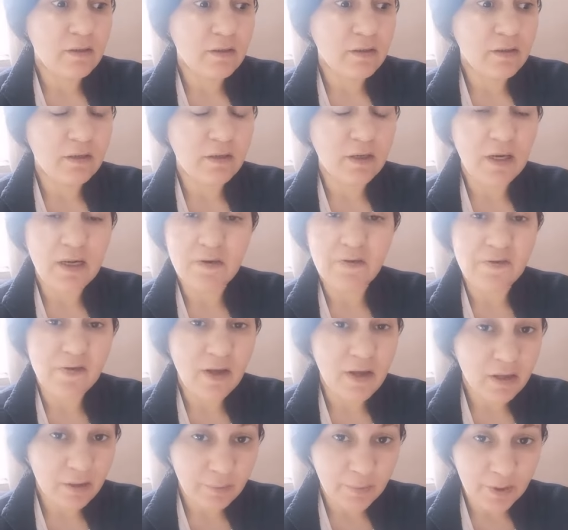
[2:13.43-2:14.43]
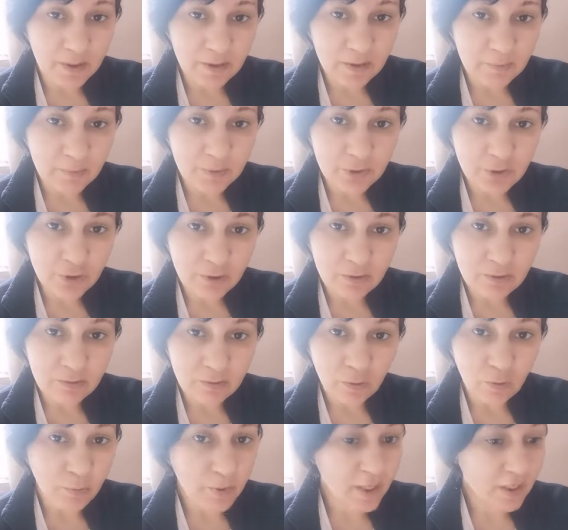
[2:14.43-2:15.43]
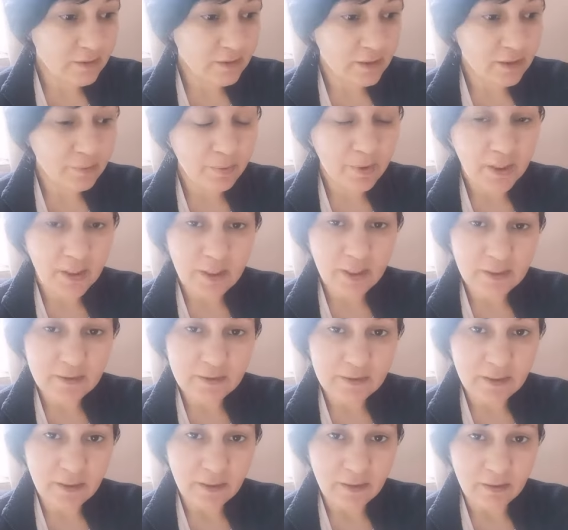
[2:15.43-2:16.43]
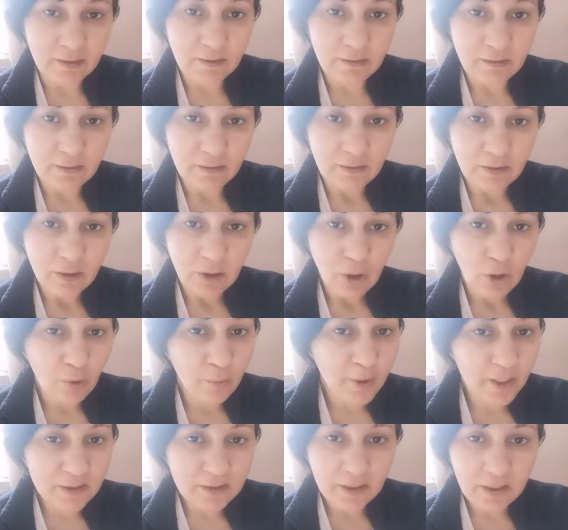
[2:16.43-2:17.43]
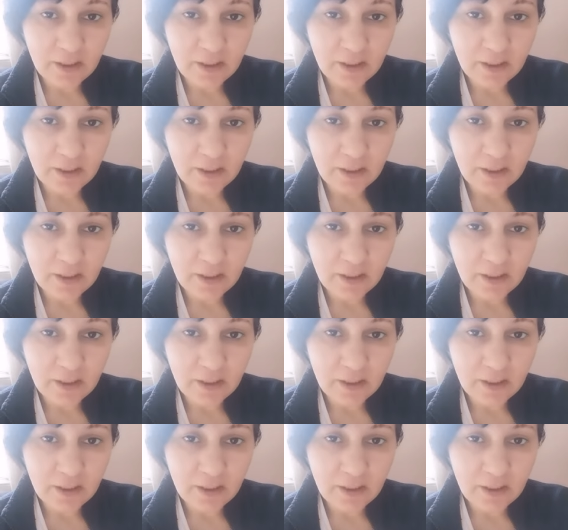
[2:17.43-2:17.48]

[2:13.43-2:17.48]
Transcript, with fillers: الأرزاق بين البشر وما حدا يبخل على الثاني وما حدا